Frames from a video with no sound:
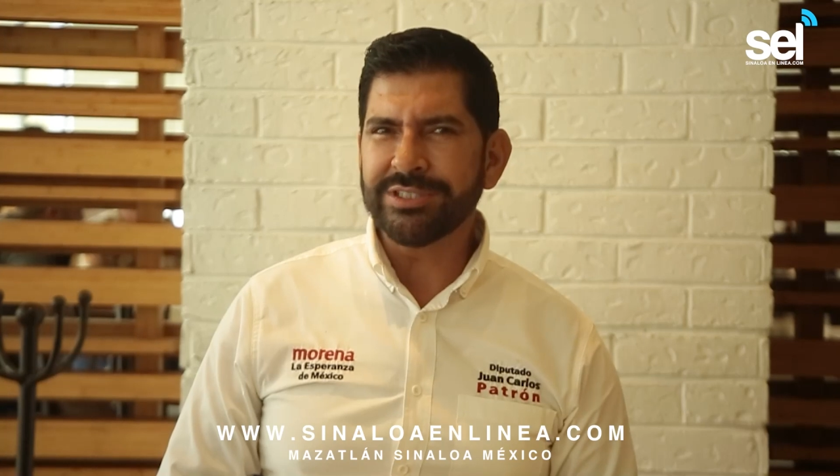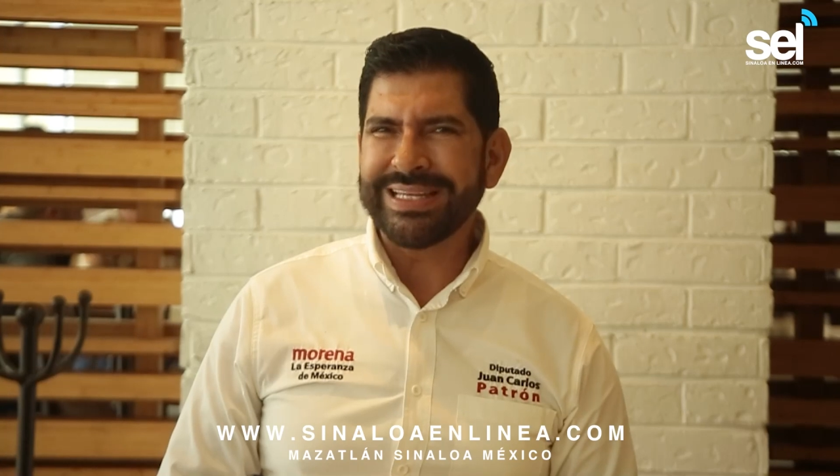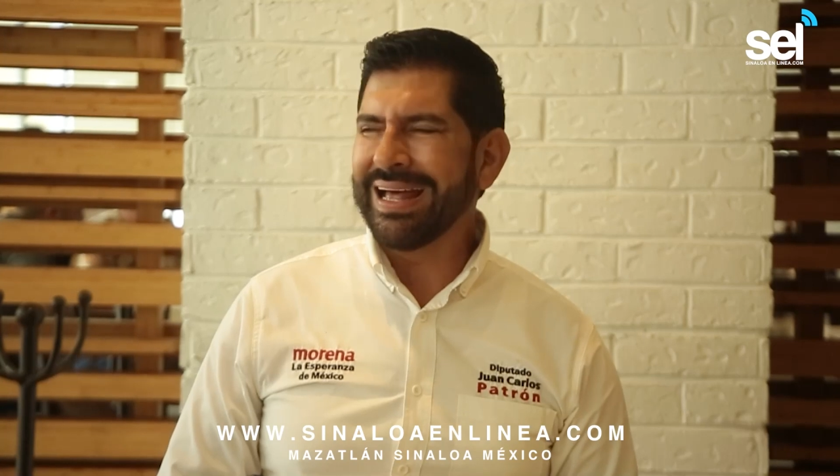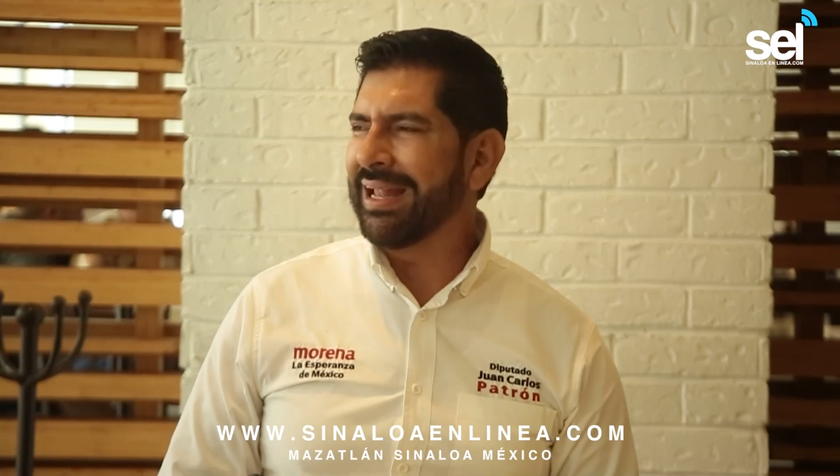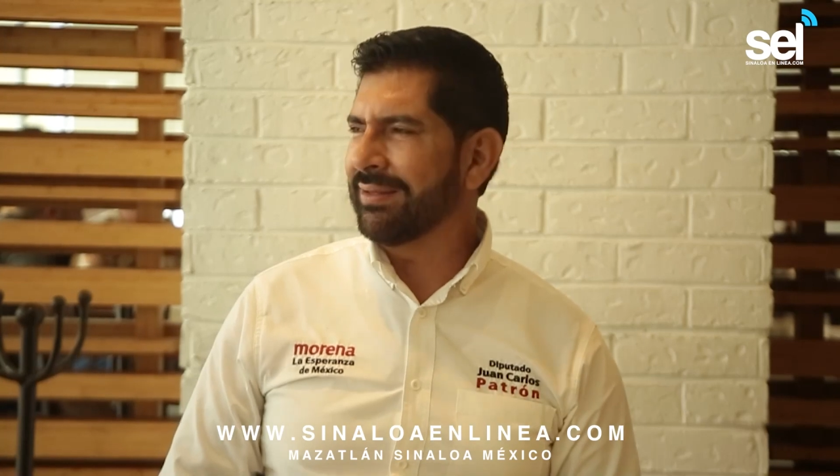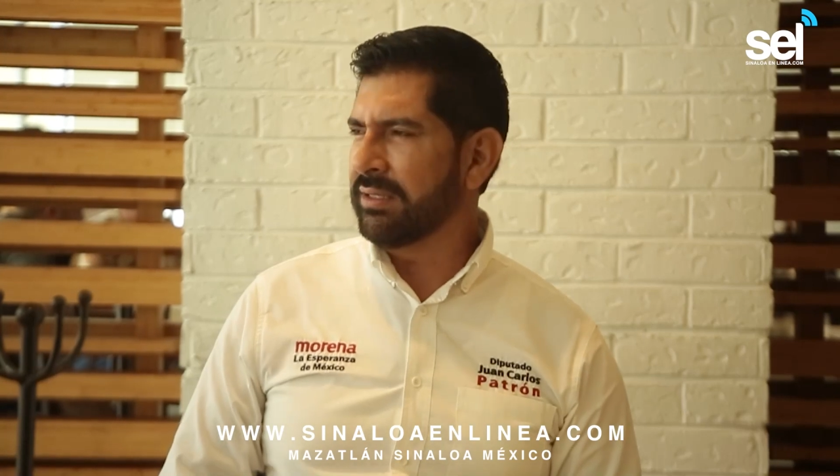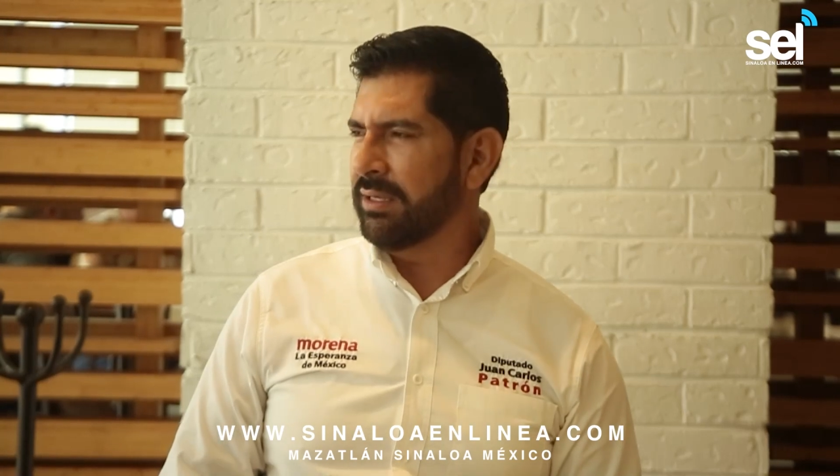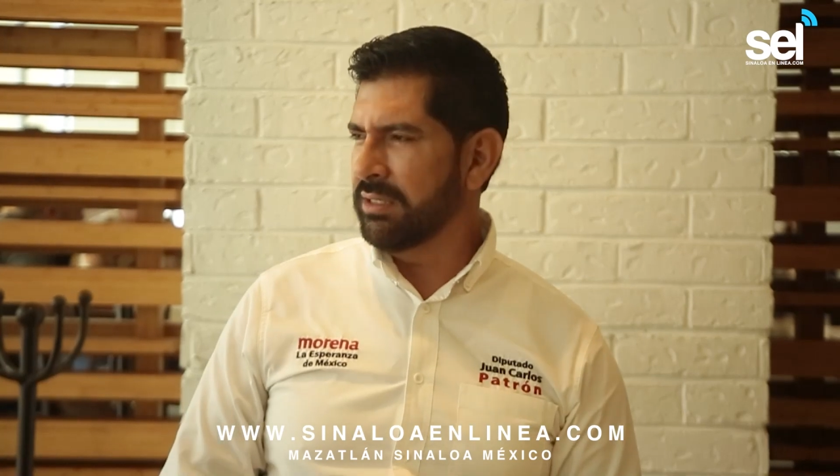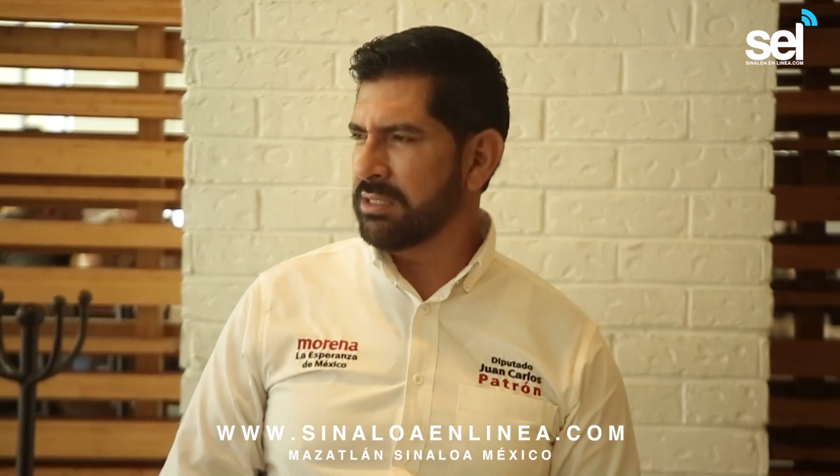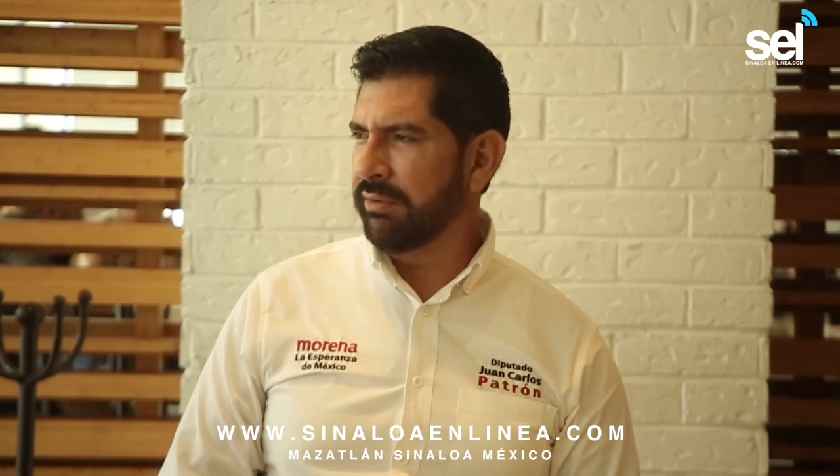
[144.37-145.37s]
está
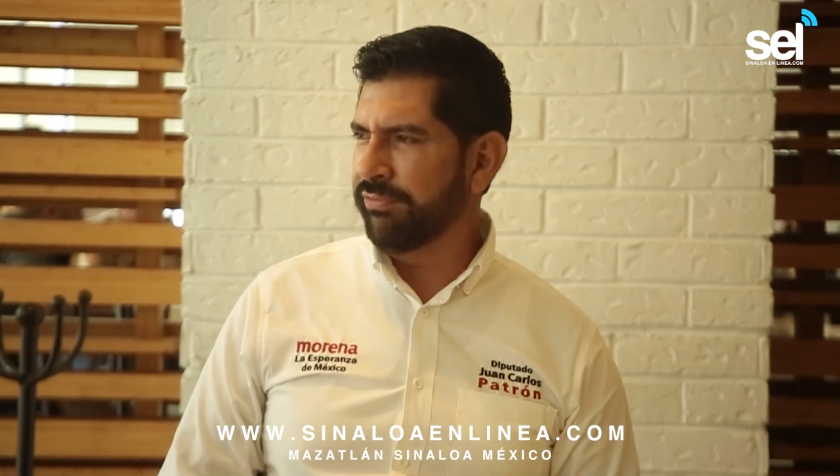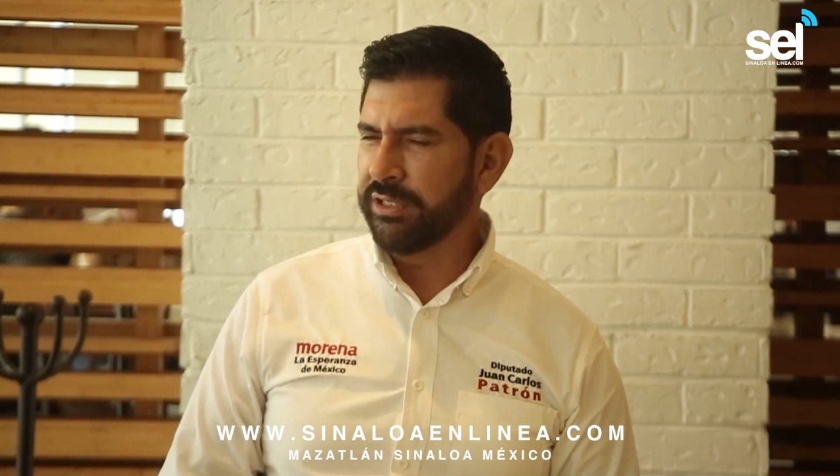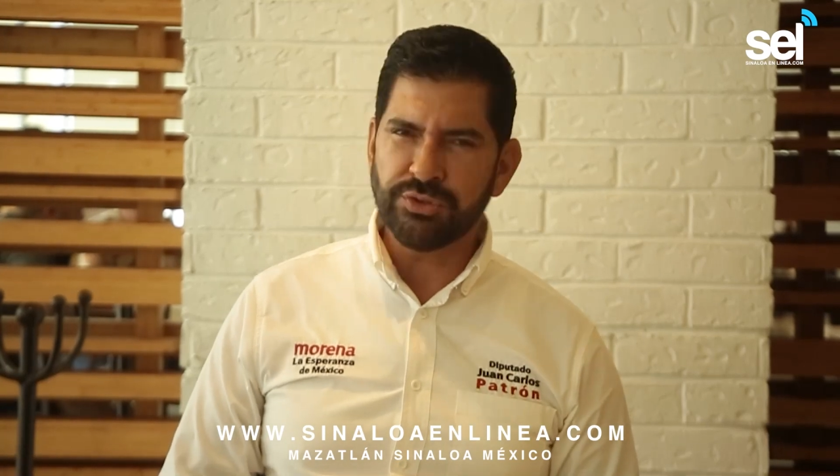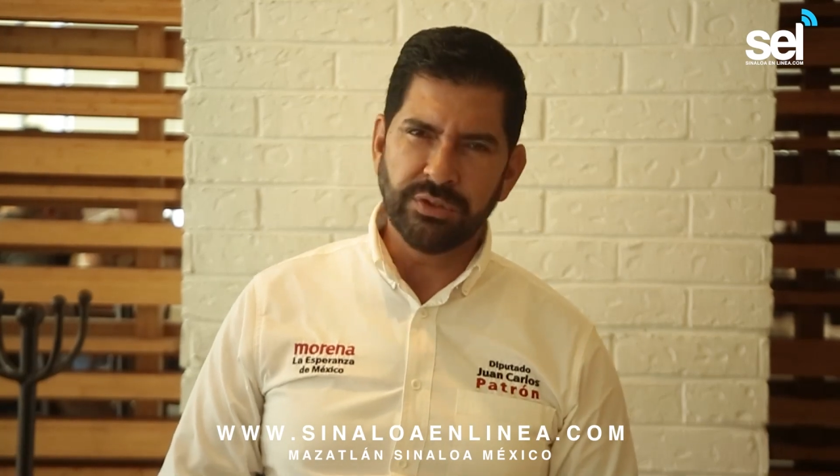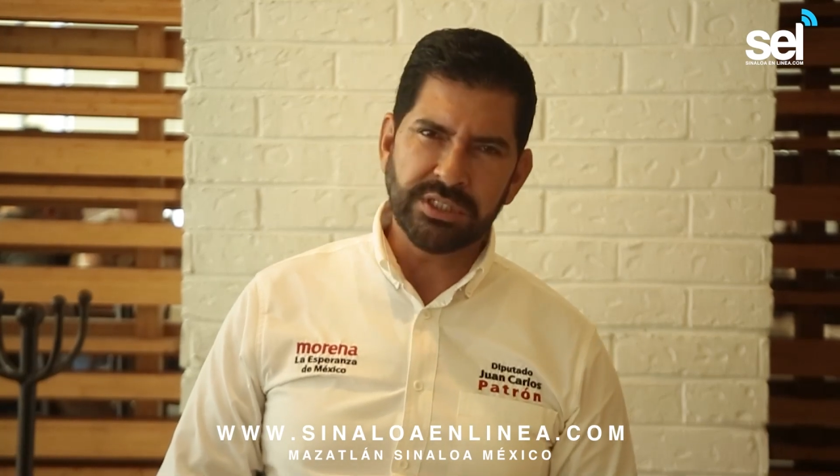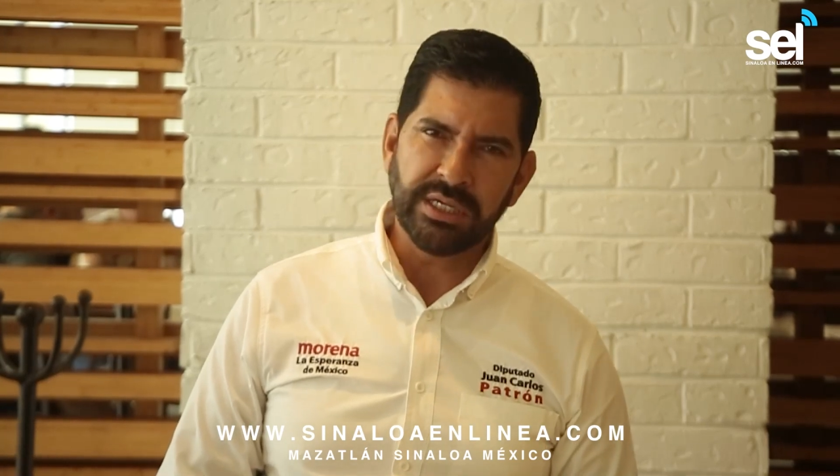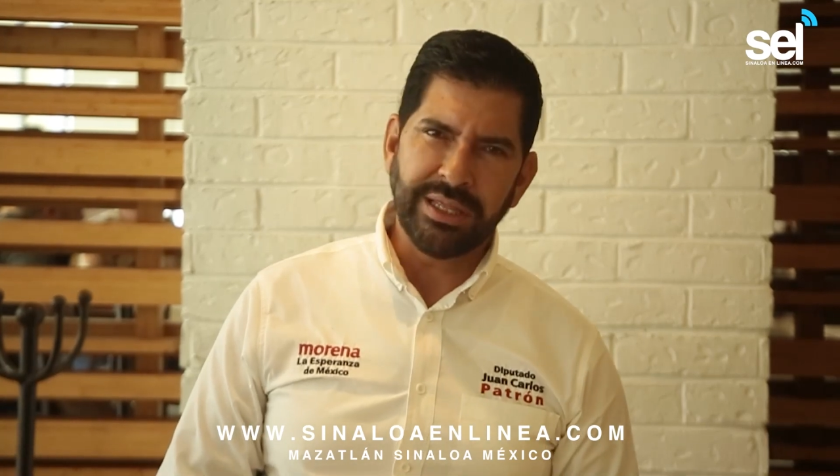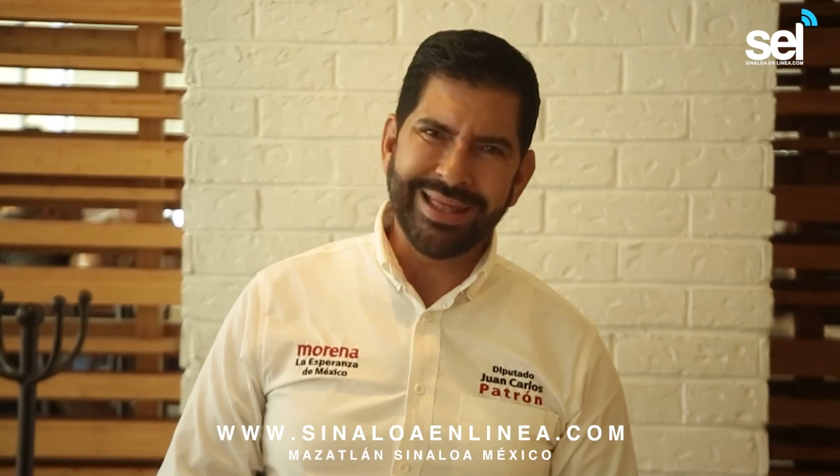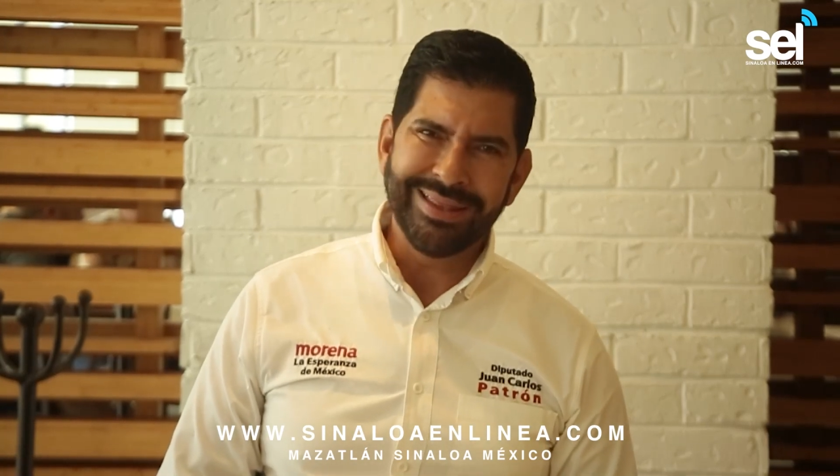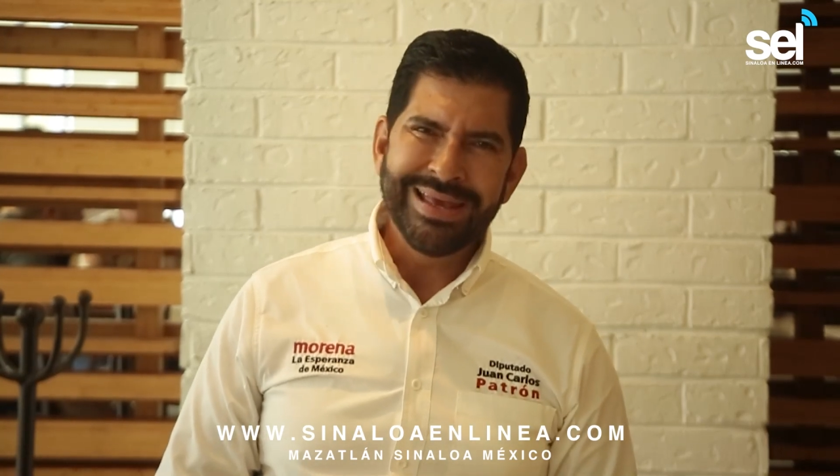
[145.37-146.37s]
harta de esa
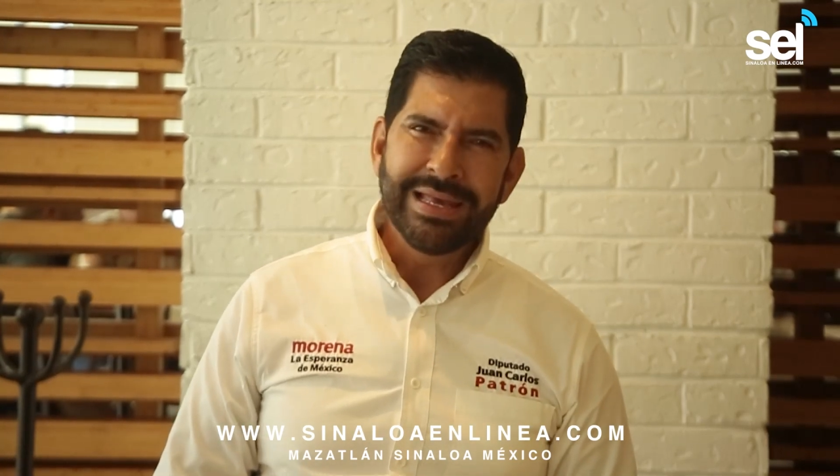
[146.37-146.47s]
fastuosidad,